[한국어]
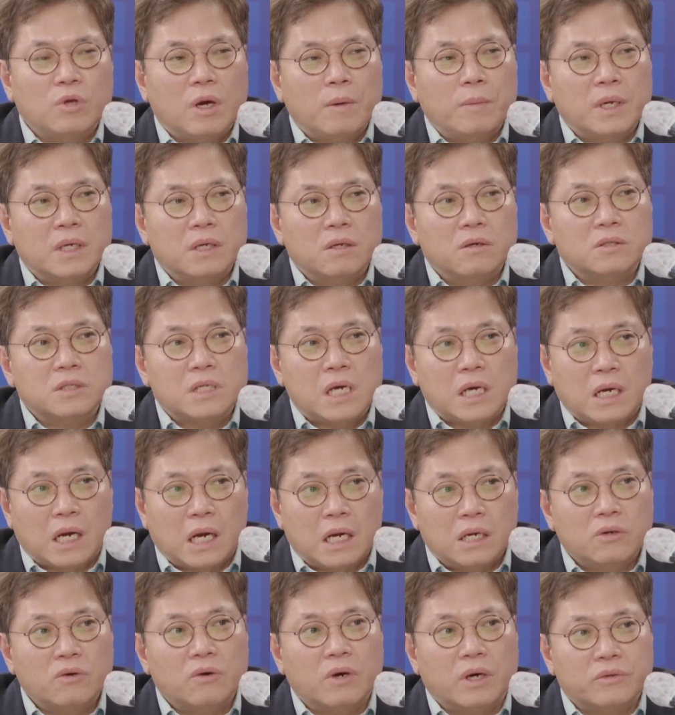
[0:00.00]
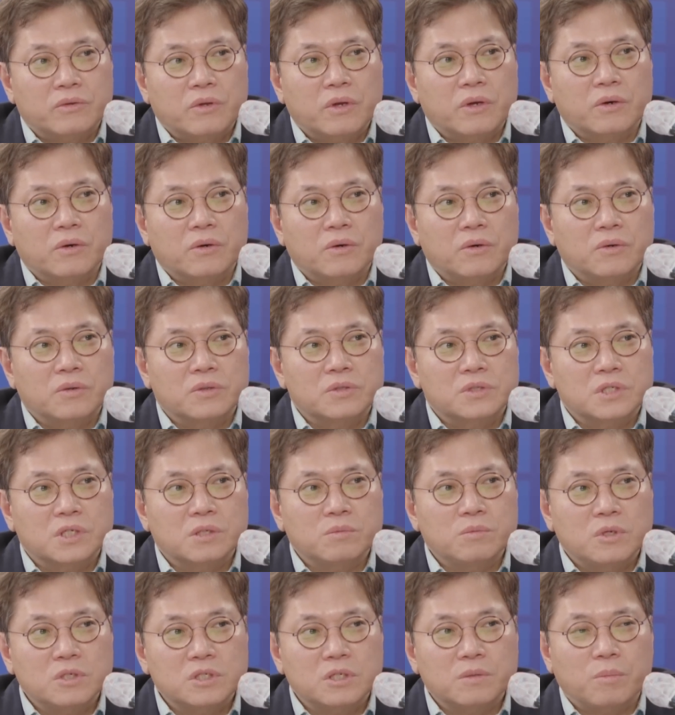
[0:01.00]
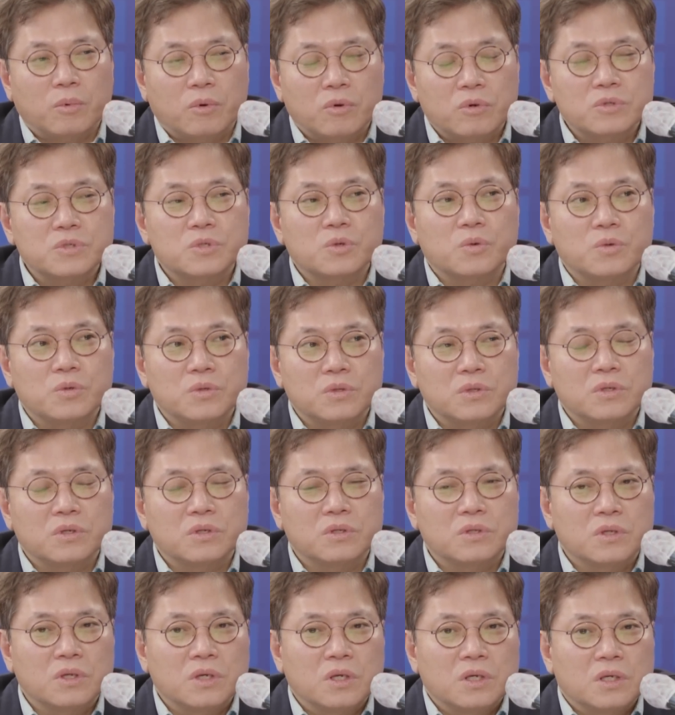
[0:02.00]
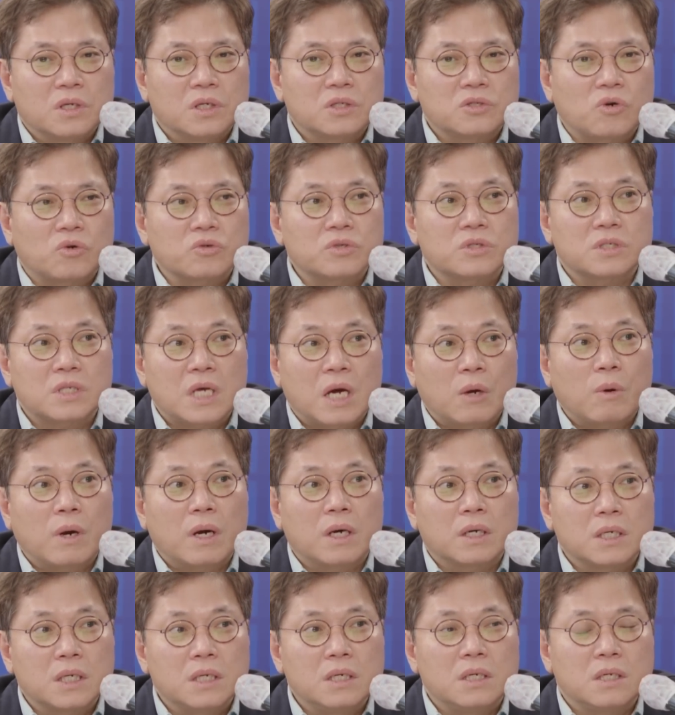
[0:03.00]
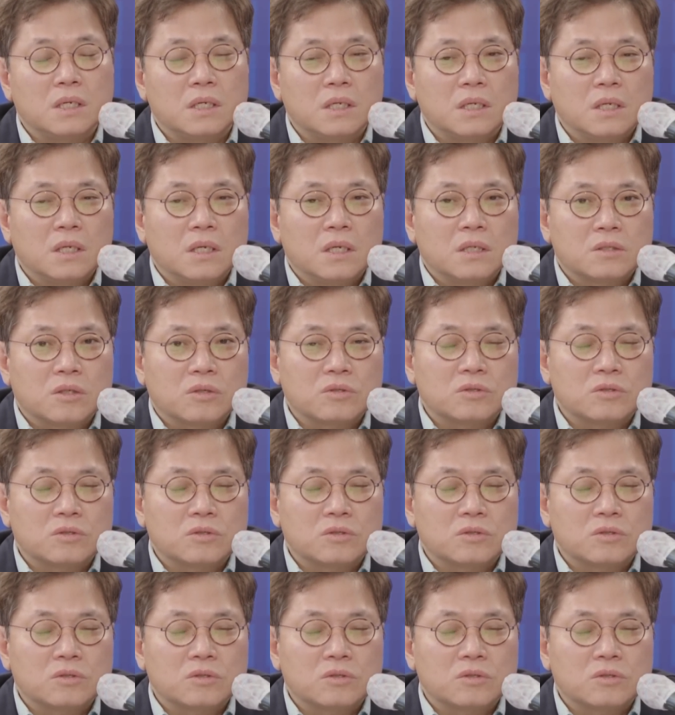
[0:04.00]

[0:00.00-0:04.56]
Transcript: 아마 이걸 잘 알 것 같아요. 그렇죠. 지금 현재 벌어지고 있는 정치 상황을 네.